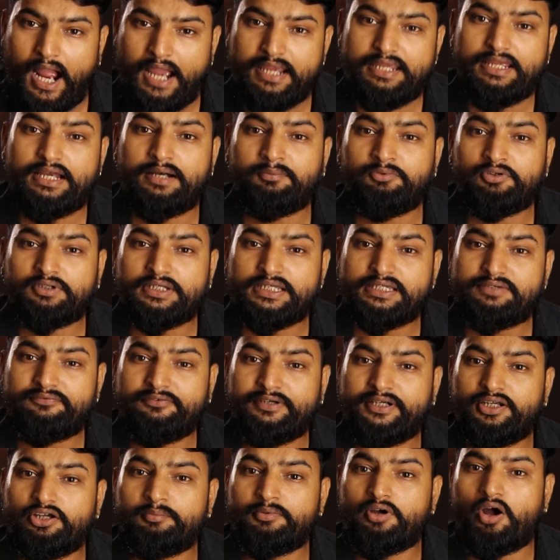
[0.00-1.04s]
आइए हम लोग इस
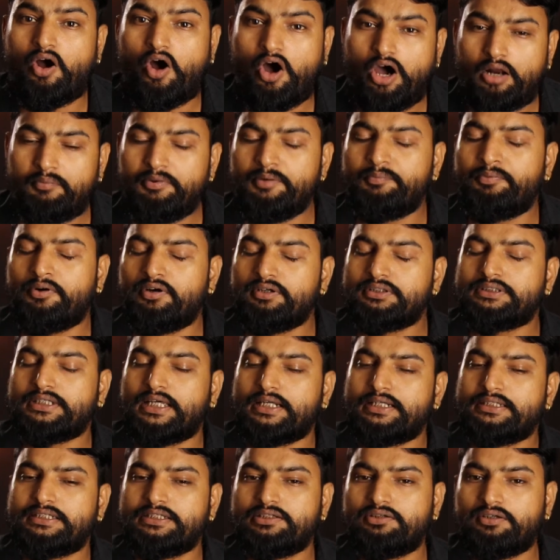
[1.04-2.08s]
वीडियो में और भी बहुत
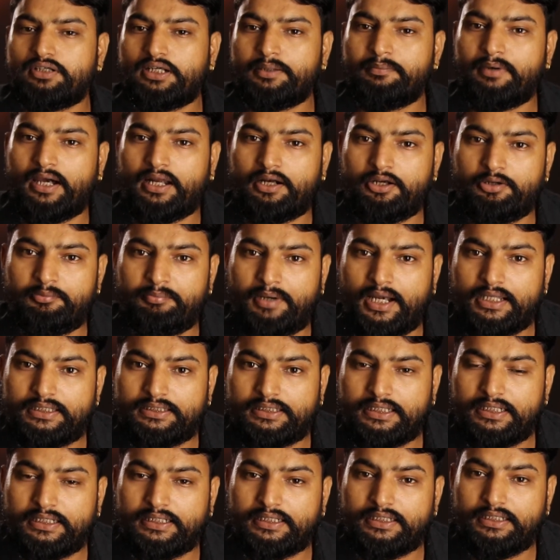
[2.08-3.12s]
सारी चीजों के बारे में
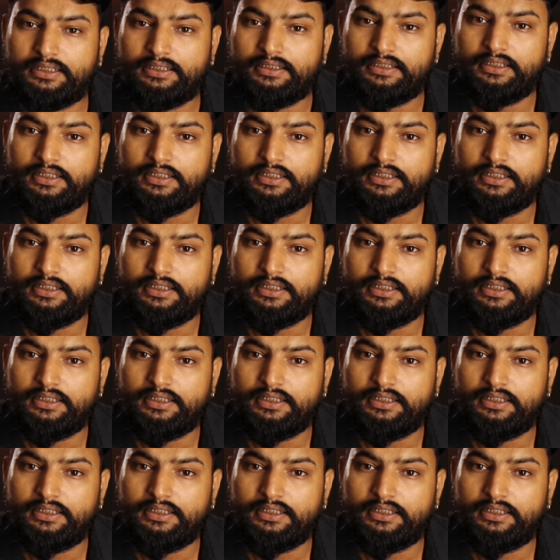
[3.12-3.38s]
बात करेंगे